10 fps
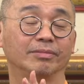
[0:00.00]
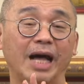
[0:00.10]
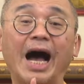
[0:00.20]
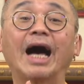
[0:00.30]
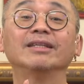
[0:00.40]

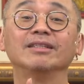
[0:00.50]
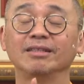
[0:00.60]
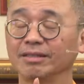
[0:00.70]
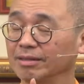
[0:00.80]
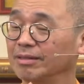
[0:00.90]
含
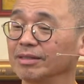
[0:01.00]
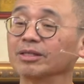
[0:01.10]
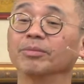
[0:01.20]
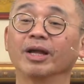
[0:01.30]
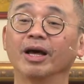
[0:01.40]

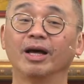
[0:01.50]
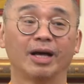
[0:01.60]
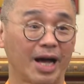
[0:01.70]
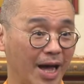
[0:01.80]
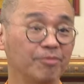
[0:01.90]
什么呢？
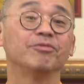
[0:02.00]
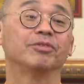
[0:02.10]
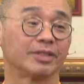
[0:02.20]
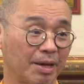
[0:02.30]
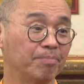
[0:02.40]
含
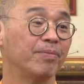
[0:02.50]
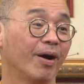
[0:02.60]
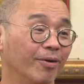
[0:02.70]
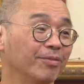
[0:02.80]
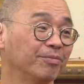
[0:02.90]
三宝，